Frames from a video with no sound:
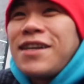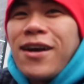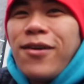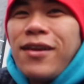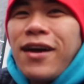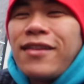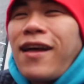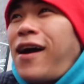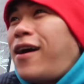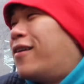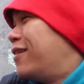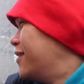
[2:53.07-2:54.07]
kasi nga walang
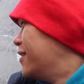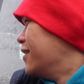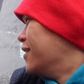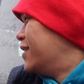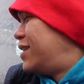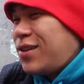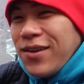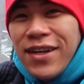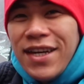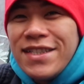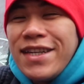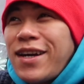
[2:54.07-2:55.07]
tao. So
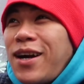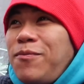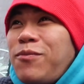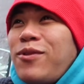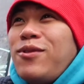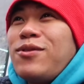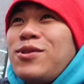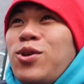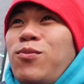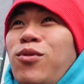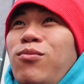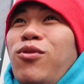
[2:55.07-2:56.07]
easy cup kung
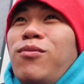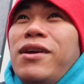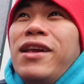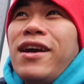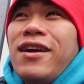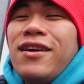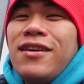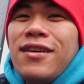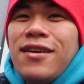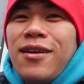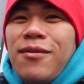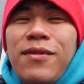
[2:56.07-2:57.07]
gusto mong bumili.
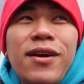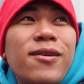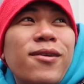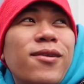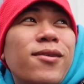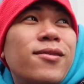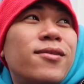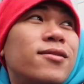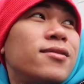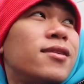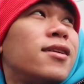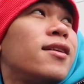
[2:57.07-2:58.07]
Pero
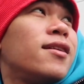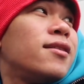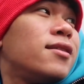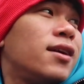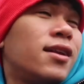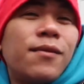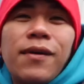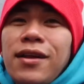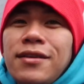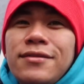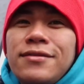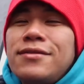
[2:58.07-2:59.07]
kung hindi
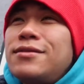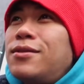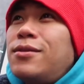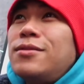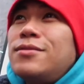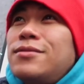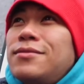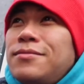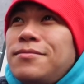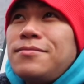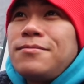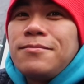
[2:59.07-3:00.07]
naman,
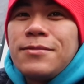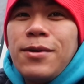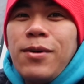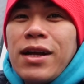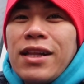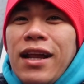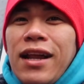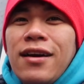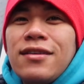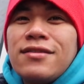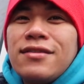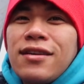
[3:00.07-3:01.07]
wag na lang.